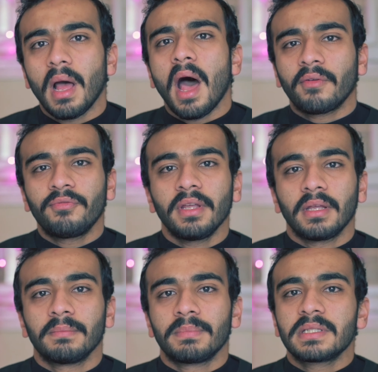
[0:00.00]

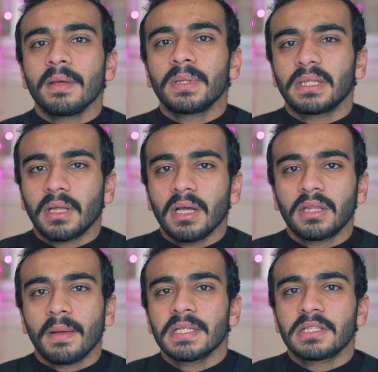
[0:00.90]
حرفيا بتظبط
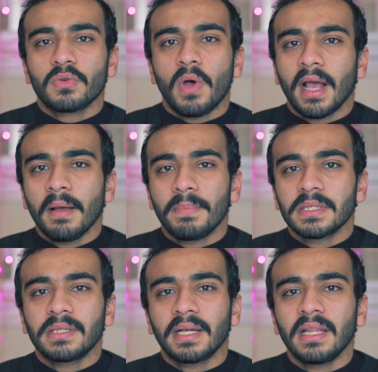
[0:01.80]
اضاءتها بس وحاجات
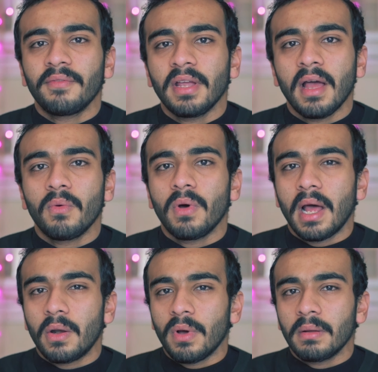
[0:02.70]
بسيطه كده فيها
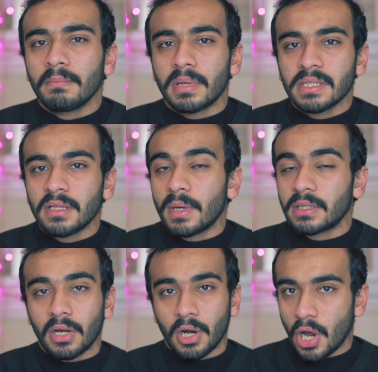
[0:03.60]
والوان بسيطه ما
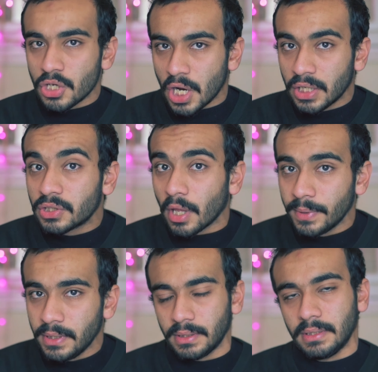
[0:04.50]
تخرجهاش عن
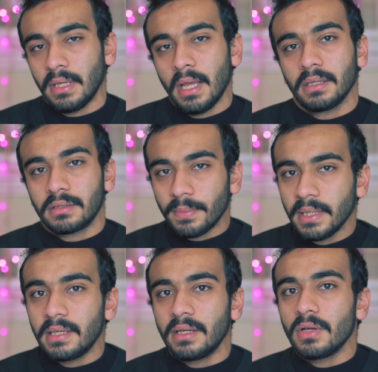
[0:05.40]
الطبيعي
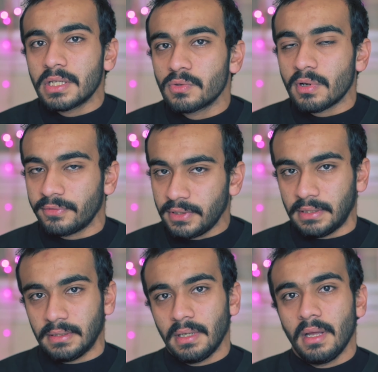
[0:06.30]
الطبيعي اللي الصوره فيه
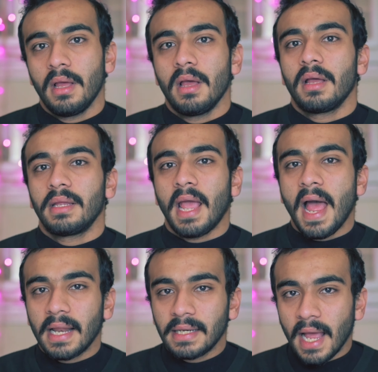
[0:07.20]

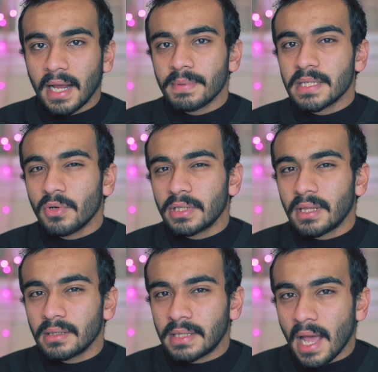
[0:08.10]
يعني حاجات مثلا ممكن
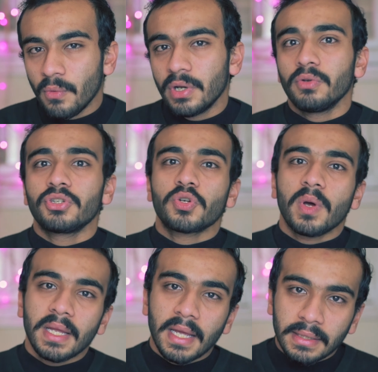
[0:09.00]
تقوي اللون
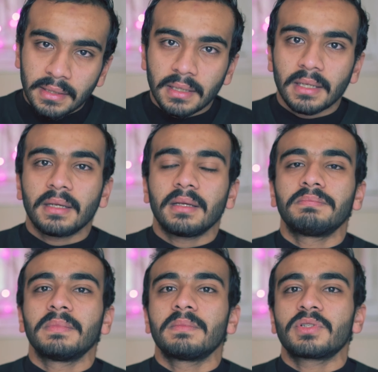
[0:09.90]
شويه
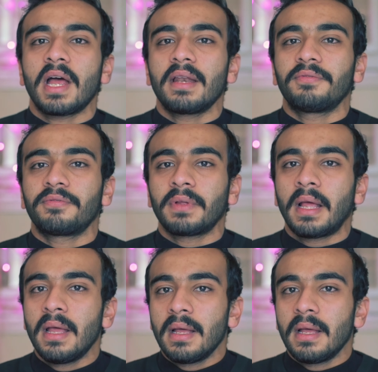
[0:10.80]
مش عارف